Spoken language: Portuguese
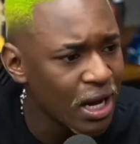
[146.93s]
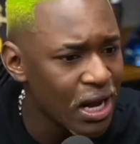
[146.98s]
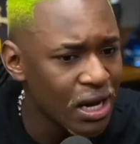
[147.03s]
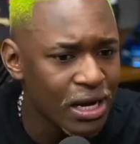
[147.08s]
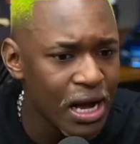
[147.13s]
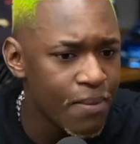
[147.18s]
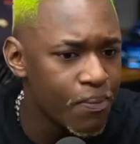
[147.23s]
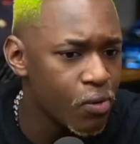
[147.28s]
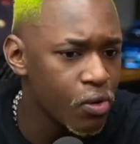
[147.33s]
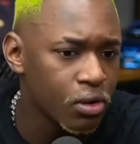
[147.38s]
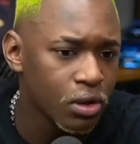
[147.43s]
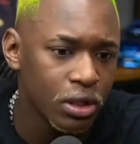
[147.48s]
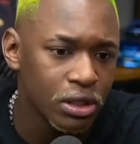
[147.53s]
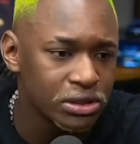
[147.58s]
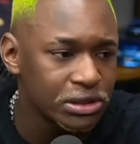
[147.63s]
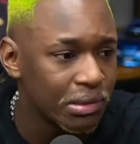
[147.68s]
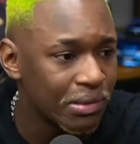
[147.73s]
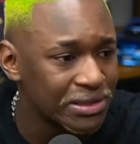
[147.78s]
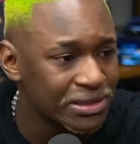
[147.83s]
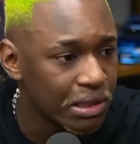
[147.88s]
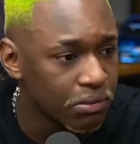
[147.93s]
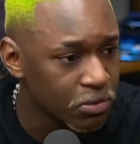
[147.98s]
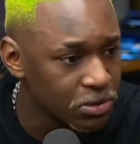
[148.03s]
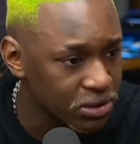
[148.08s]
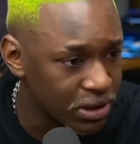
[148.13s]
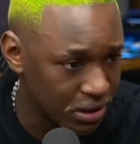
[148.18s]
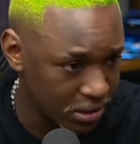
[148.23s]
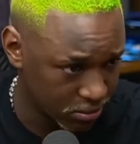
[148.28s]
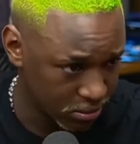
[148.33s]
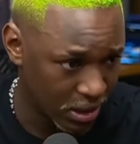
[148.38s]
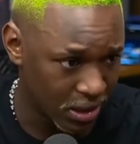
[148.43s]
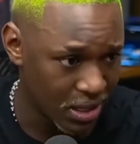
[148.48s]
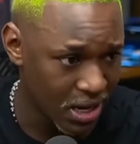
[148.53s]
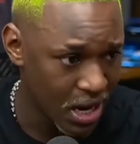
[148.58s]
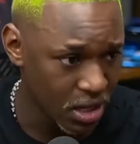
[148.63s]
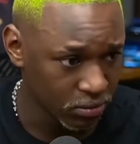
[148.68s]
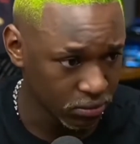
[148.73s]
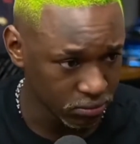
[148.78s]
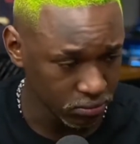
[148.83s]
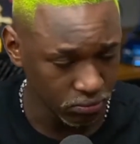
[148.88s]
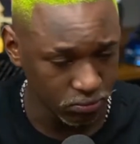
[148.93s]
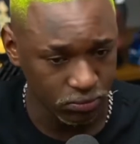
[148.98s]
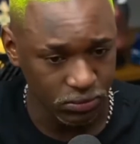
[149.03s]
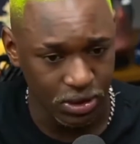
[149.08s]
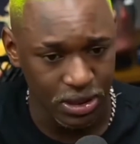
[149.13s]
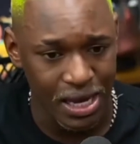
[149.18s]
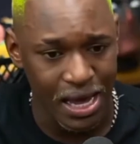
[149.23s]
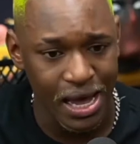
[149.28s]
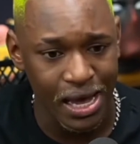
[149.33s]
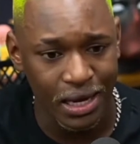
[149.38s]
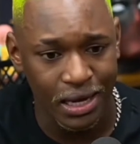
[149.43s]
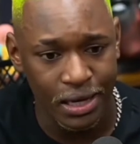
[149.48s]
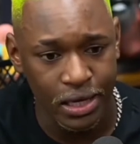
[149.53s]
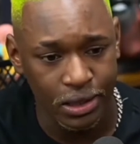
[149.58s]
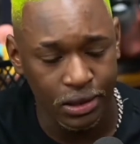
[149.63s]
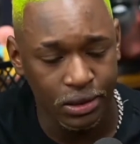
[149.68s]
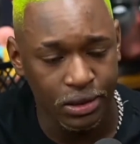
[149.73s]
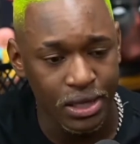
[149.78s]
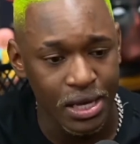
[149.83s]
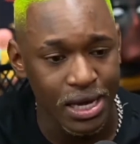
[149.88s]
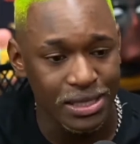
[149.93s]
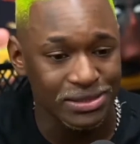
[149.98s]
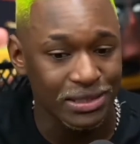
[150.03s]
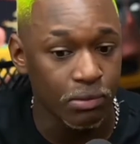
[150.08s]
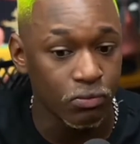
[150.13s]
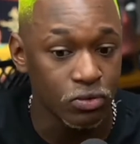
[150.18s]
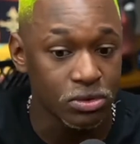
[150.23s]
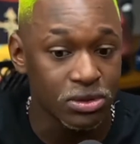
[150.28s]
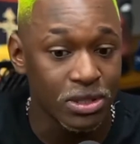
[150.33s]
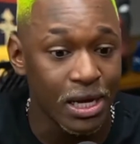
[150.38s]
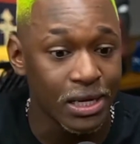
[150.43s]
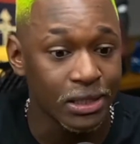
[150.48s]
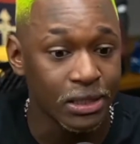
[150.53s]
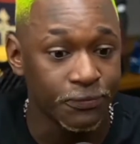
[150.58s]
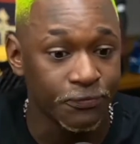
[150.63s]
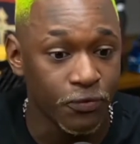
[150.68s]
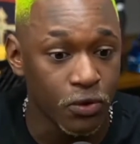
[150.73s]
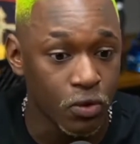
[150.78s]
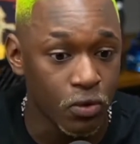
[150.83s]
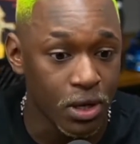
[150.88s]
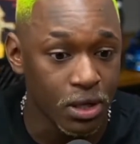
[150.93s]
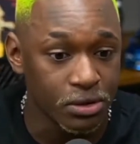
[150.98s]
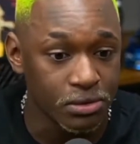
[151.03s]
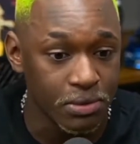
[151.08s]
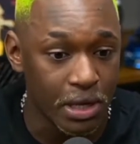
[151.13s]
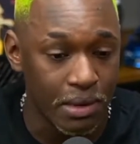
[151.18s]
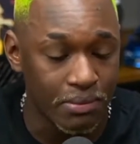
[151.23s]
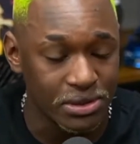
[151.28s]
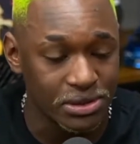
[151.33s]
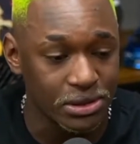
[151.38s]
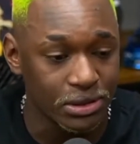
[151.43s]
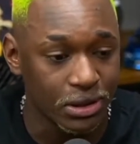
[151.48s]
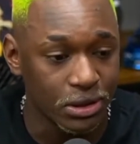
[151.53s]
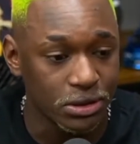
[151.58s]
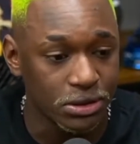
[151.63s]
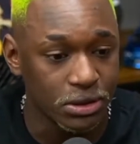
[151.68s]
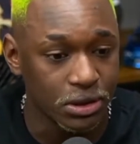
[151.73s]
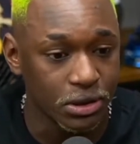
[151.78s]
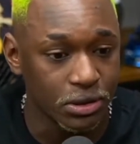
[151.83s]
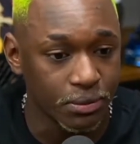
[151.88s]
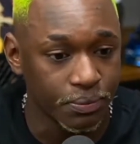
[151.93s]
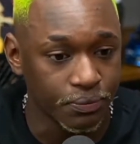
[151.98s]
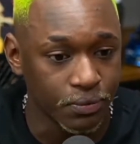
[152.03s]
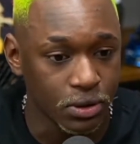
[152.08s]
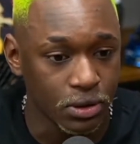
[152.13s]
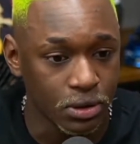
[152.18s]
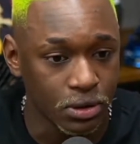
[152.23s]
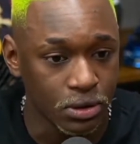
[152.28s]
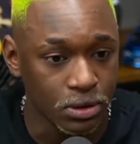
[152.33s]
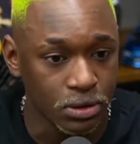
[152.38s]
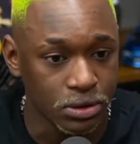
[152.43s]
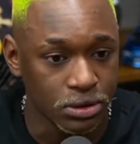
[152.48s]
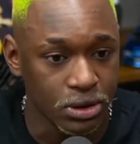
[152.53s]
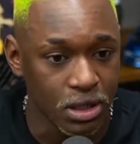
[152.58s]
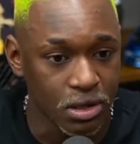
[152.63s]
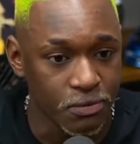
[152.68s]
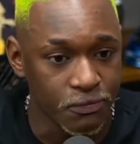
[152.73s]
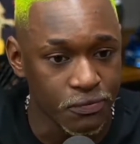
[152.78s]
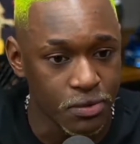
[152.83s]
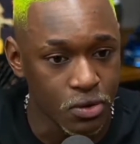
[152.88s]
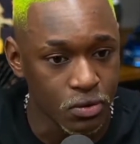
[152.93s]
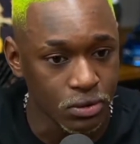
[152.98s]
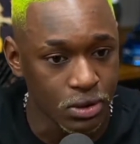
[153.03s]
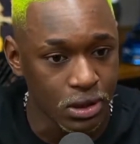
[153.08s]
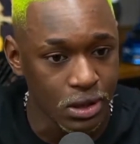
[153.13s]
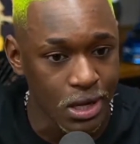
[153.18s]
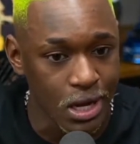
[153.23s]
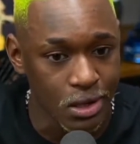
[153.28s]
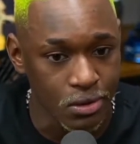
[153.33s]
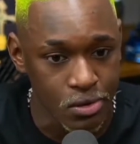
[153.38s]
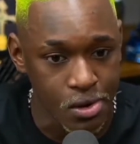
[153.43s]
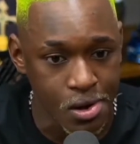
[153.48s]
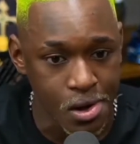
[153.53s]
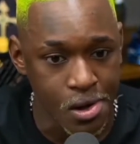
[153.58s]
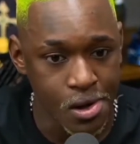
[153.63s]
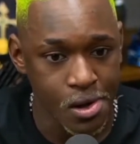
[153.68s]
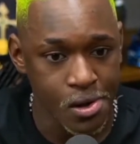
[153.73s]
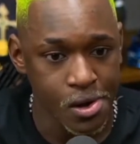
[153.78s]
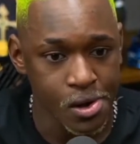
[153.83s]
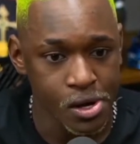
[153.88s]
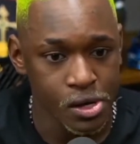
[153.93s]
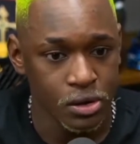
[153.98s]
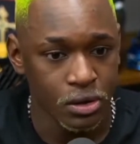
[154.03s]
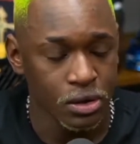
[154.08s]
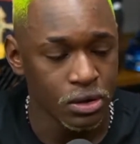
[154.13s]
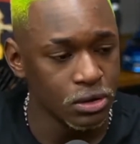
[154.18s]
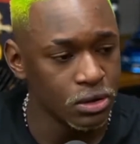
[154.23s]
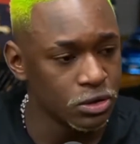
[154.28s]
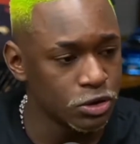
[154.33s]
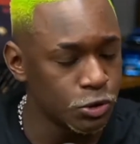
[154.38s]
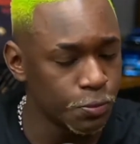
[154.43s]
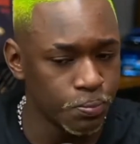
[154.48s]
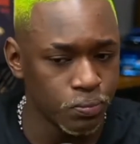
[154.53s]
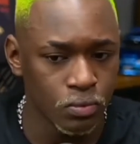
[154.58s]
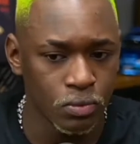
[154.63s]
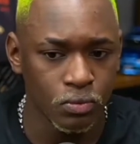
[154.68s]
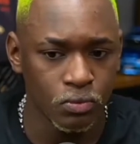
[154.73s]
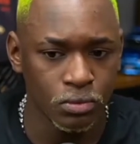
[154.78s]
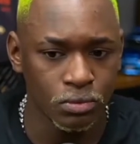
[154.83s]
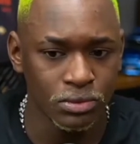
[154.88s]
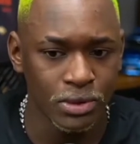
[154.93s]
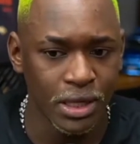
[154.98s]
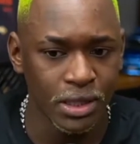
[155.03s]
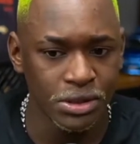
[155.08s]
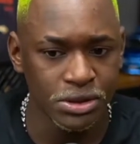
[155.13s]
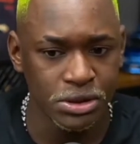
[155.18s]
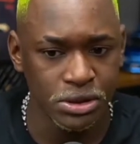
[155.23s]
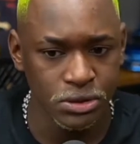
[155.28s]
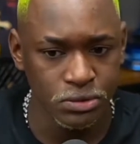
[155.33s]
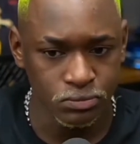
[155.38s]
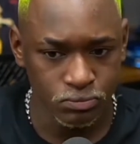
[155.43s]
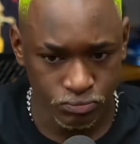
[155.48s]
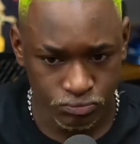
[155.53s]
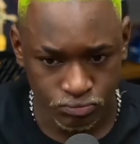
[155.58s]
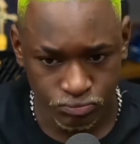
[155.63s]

Aí acabou que lançando essa música, tá ligado? Que, é, que essa música aí foi o MC Nandinho que, que escreveu, tá ligado? Nandinho do. Nandinho.